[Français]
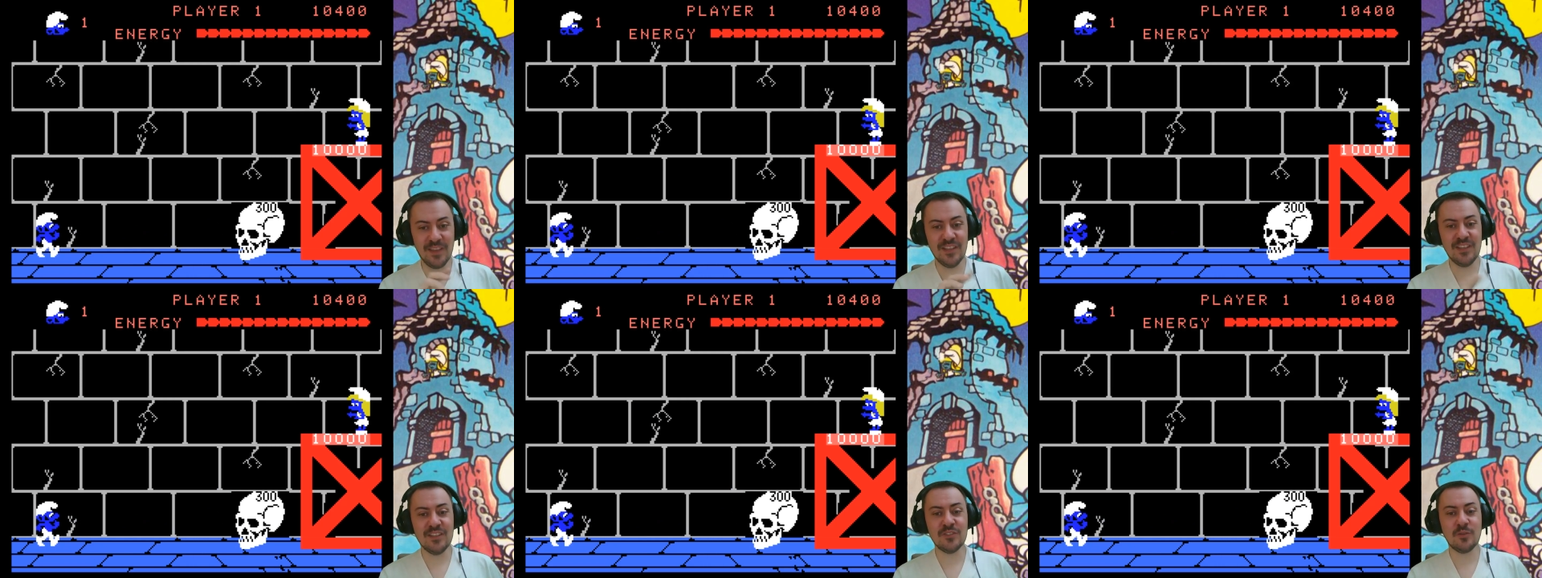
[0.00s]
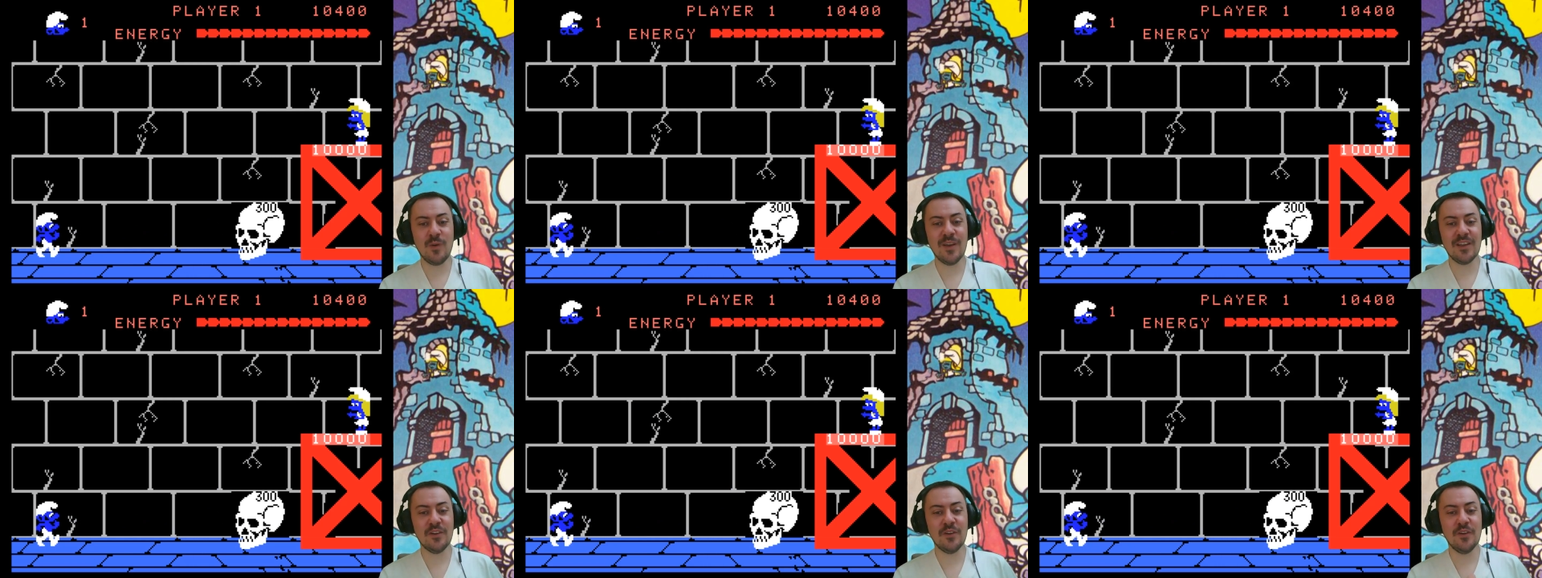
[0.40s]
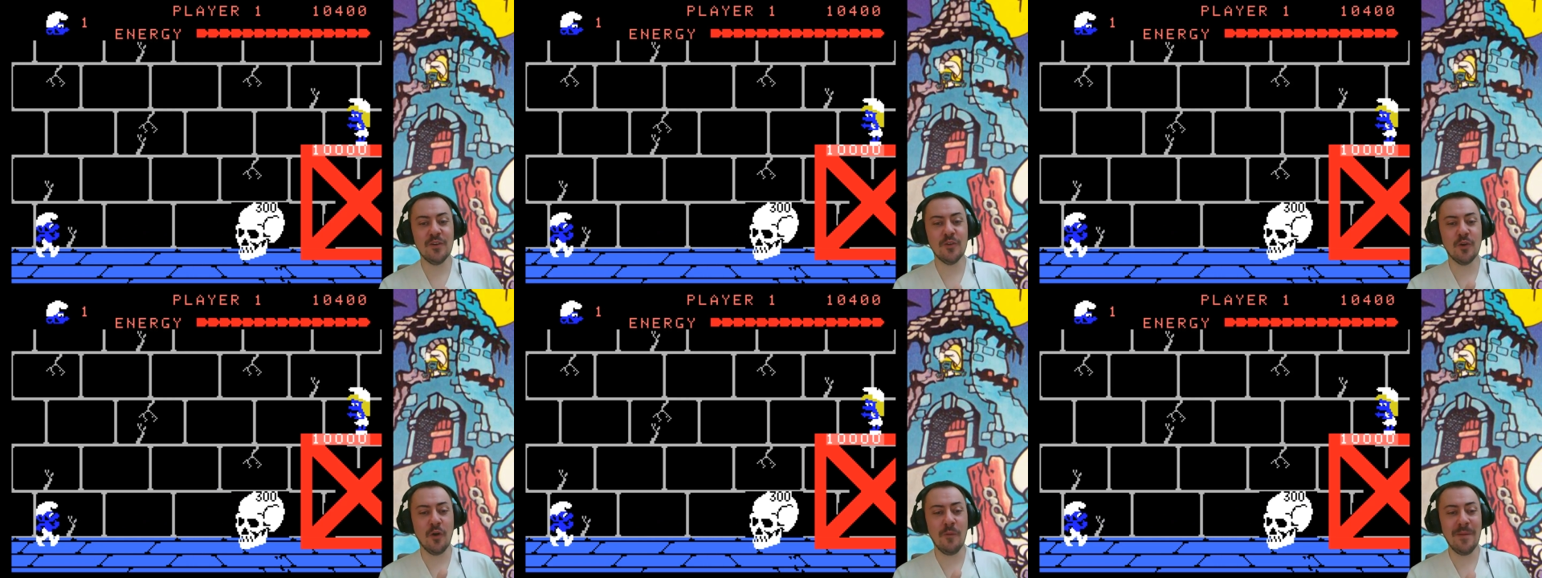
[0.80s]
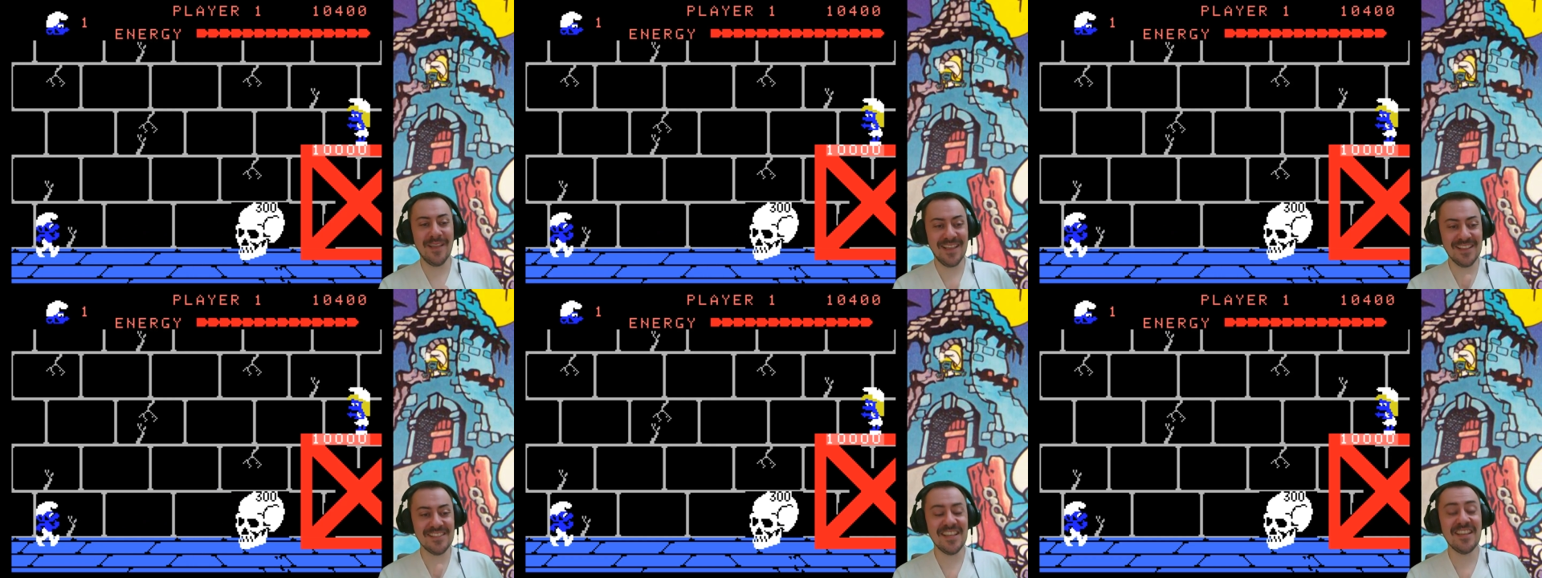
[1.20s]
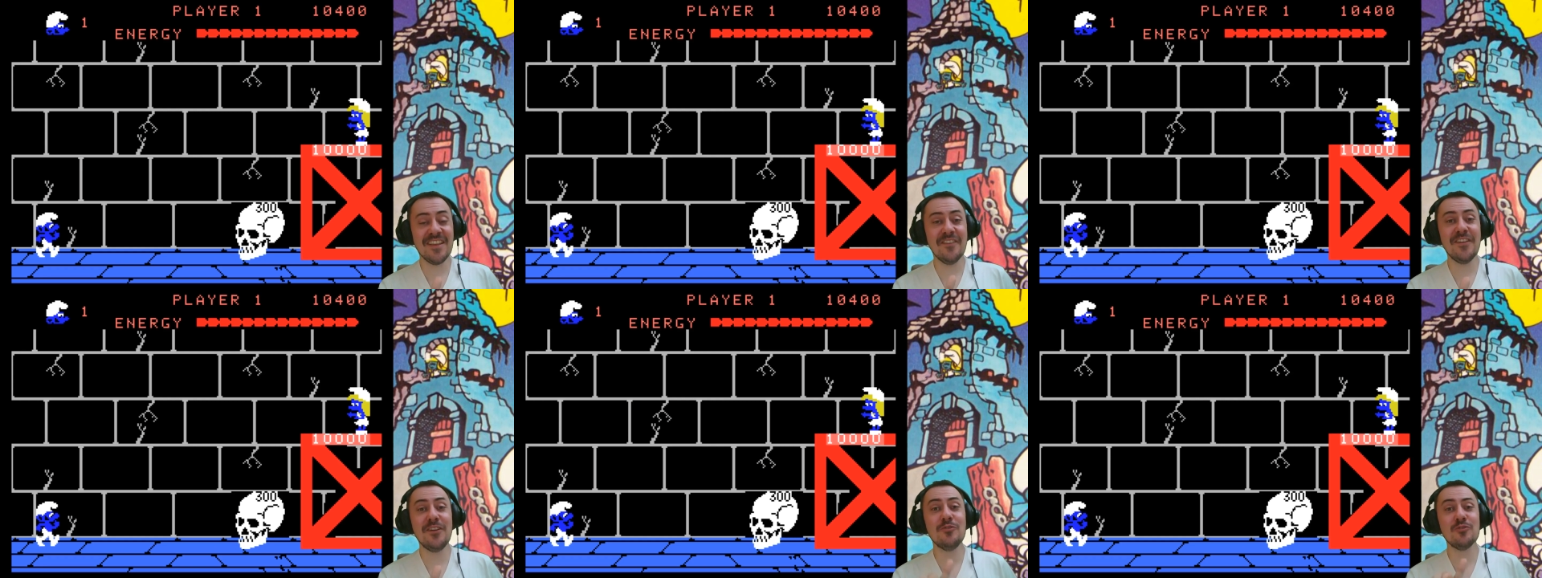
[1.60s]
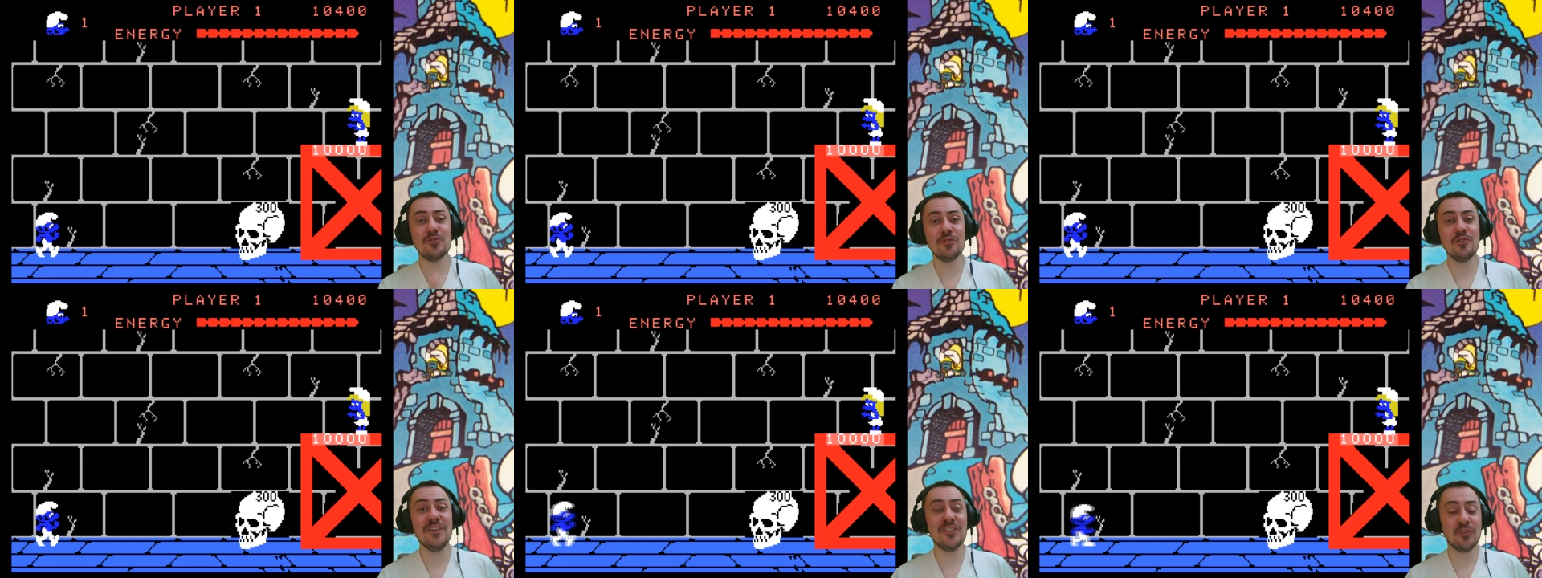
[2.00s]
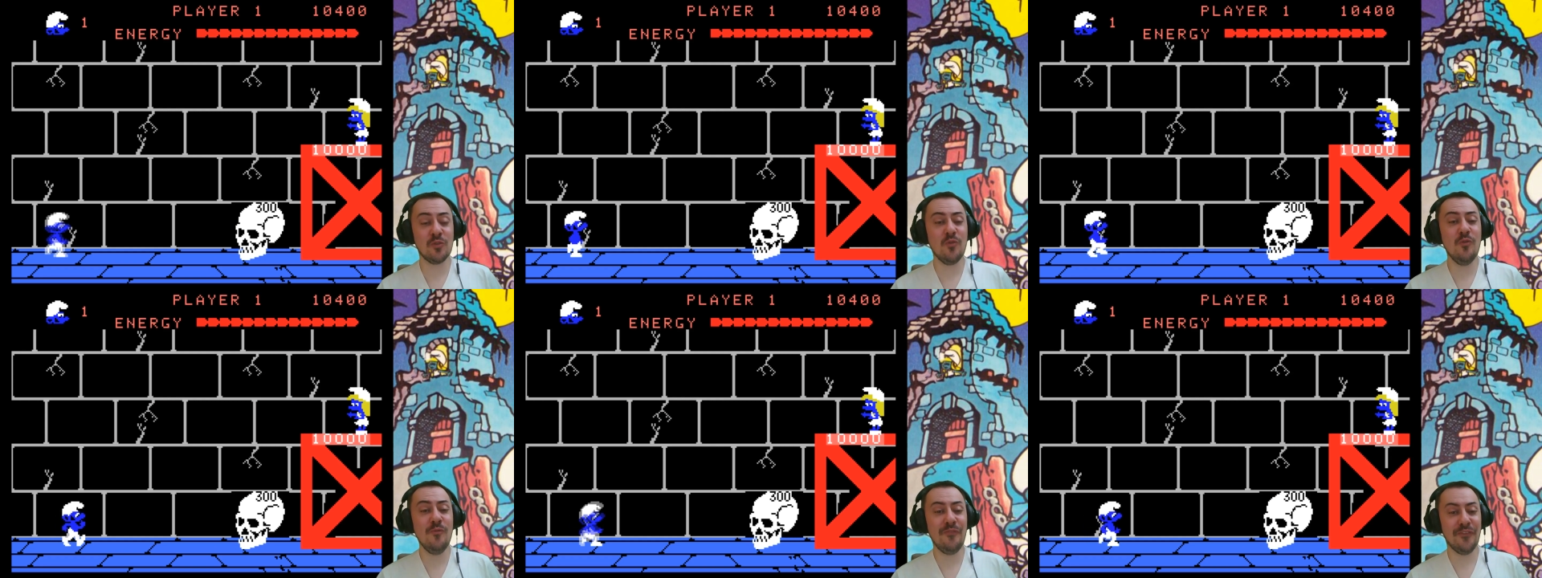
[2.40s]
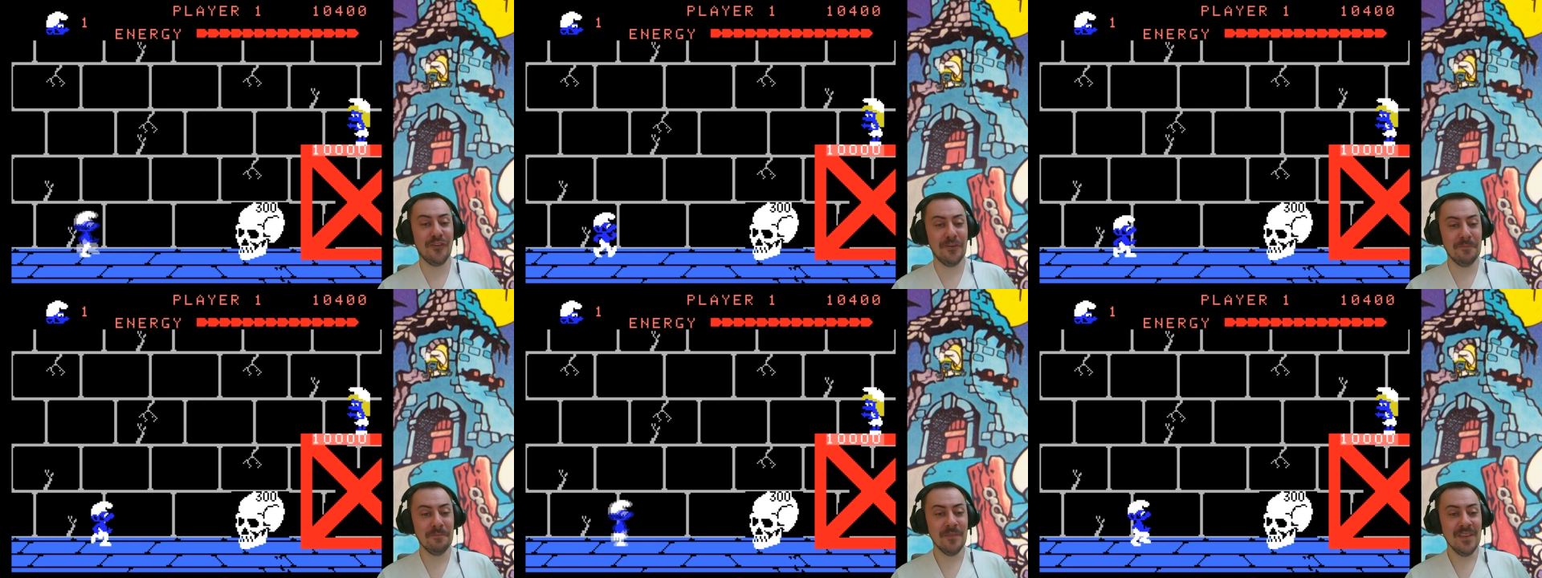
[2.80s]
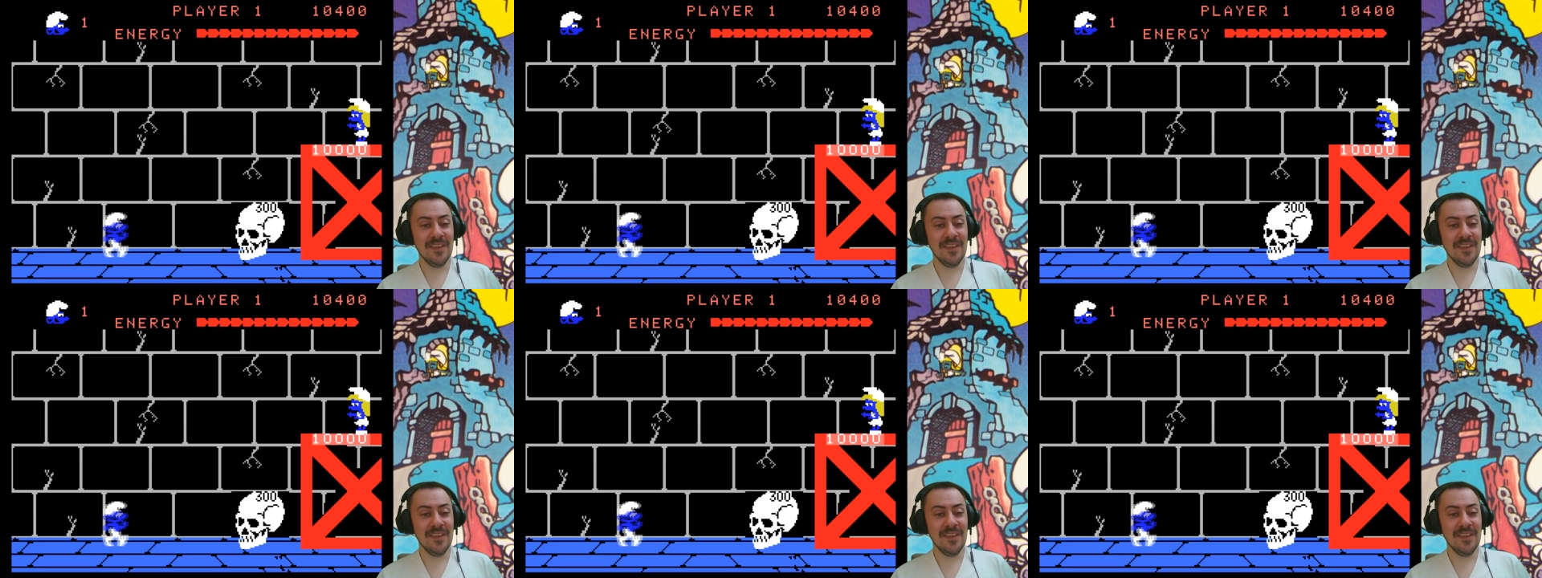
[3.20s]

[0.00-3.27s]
et, et je crois que euh, en magasin il y avait le jeu Les Schtroumpfs.